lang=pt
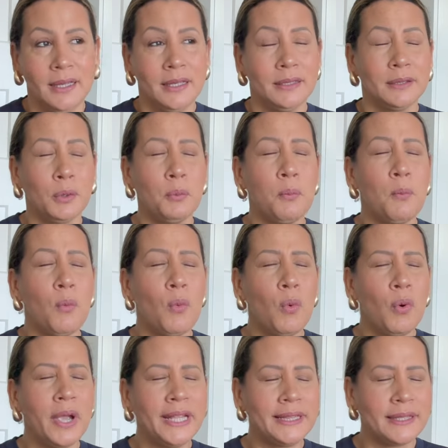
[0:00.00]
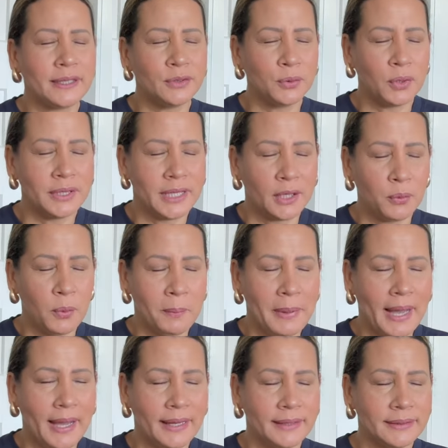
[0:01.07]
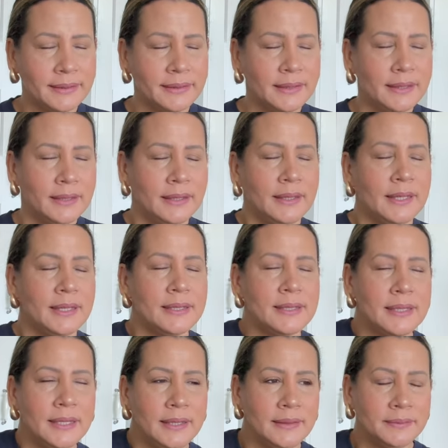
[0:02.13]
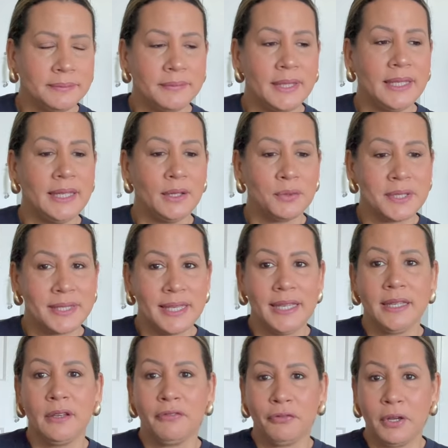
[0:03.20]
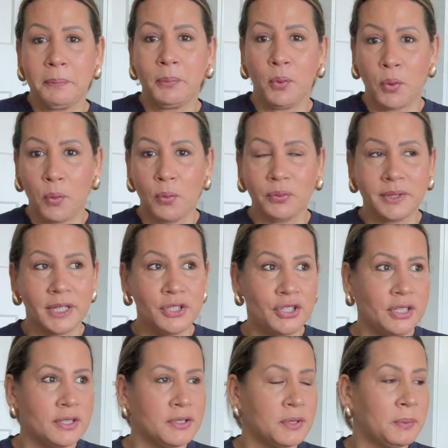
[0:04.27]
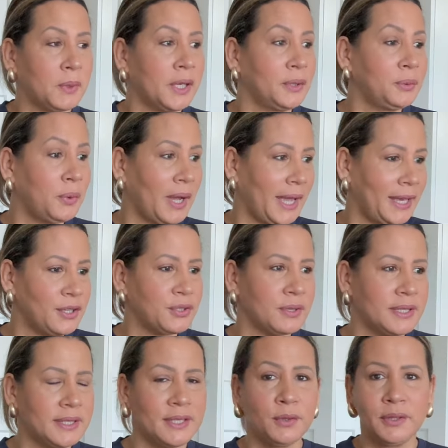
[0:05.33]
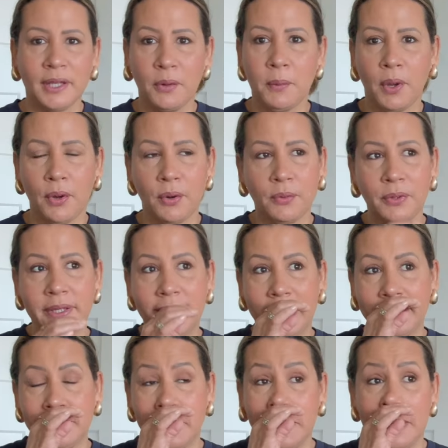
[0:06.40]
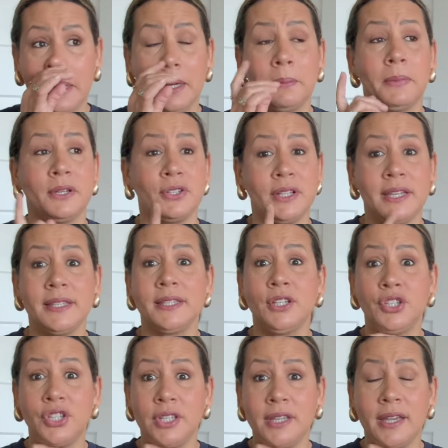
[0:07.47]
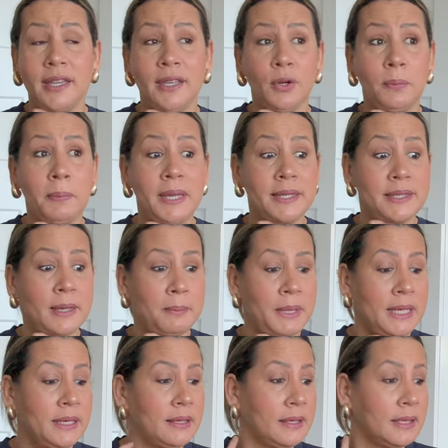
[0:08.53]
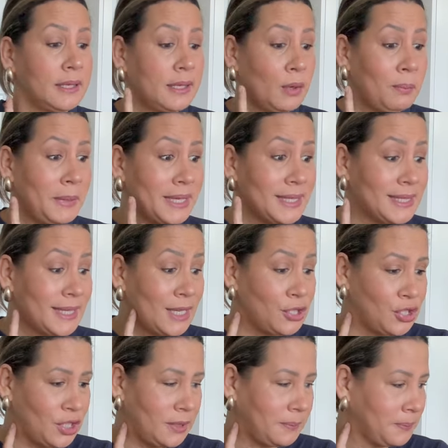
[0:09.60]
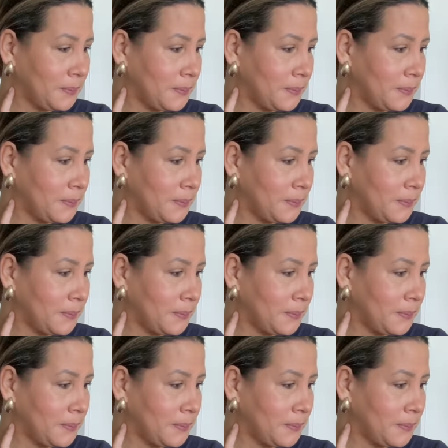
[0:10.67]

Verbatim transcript: Então, muita dor na lombar, assim, e eu sei que foi por conta disso, porque do resto, assim, eu tenho o maior cuidado. Mas nesse dia eu percebi que eu me excedi.